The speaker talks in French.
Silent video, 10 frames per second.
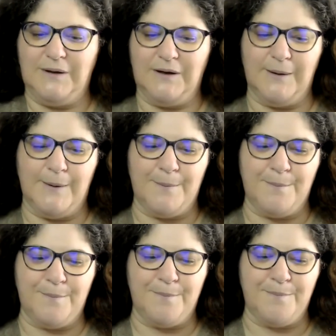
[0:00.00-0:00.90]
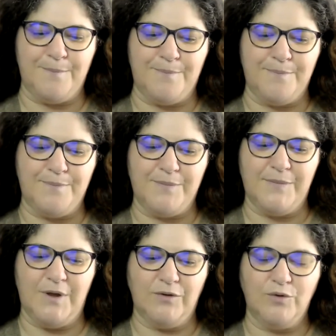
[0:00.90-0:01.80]
euh,
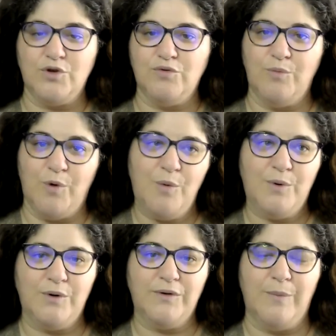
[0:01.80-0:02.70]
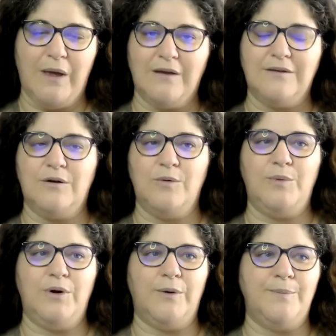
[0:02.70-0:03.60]
dans ce que je vous propose. Par
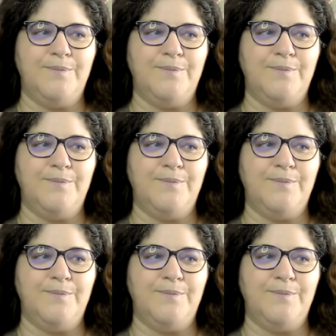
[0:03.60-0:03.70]
exemple,